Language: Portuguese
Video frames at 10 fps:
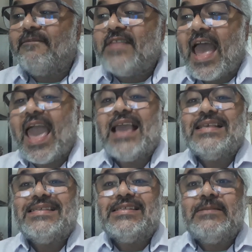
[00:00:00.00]

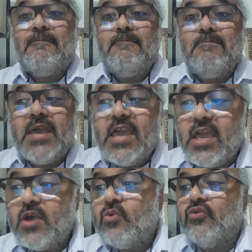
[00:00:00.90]
10
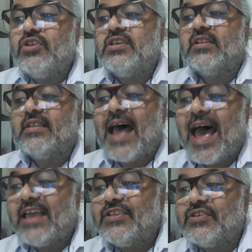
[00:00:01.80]
mil
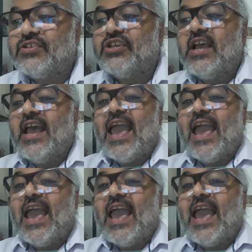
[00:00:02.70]
unidades